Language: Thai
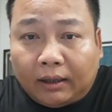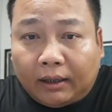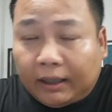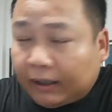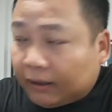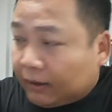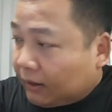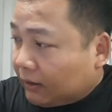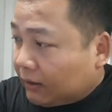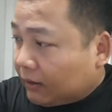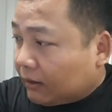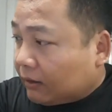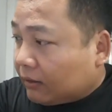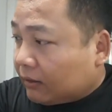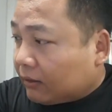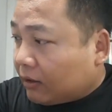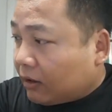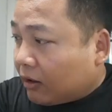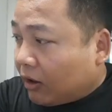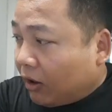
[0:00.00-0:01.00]
แล้วก็
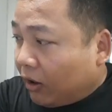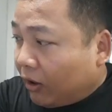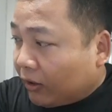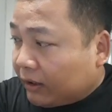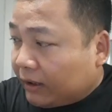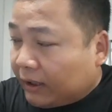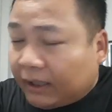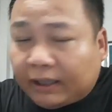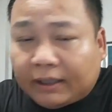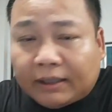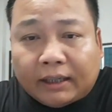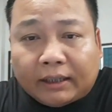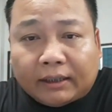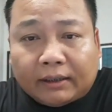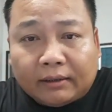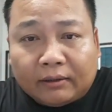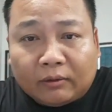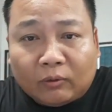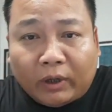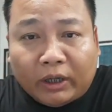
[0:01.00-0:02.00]
ก่อนที่จะ
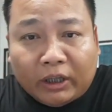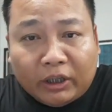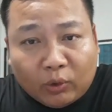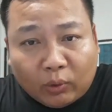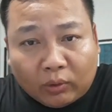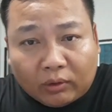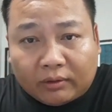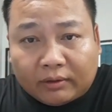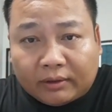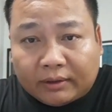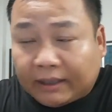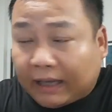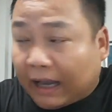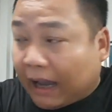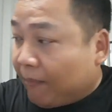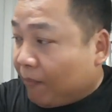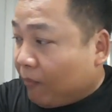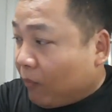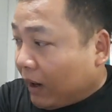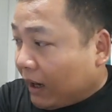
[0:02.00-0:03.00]
ถึงวันหยุด
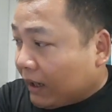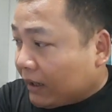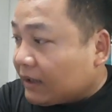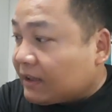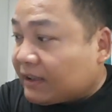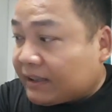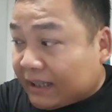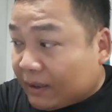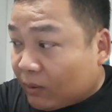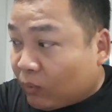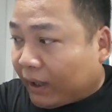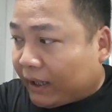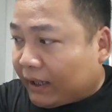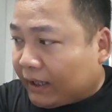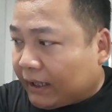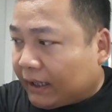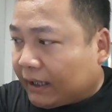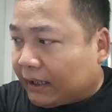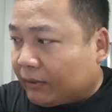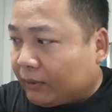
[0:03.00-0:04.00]
3 วัน 4 วัน
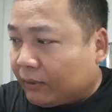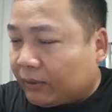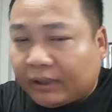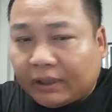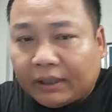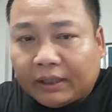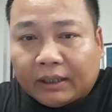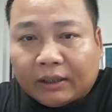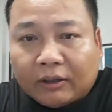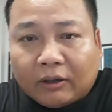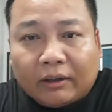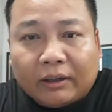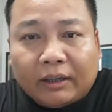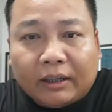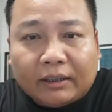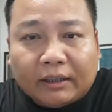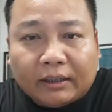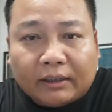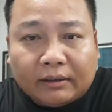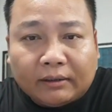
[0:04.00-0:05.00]
เนี่ยโทษทีก่อน
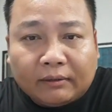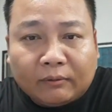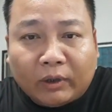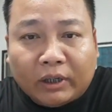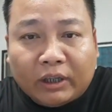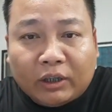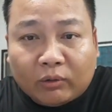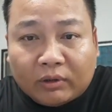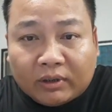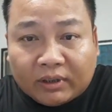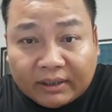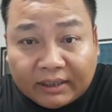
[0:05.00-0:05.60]
ที่จะถึงวันหยุด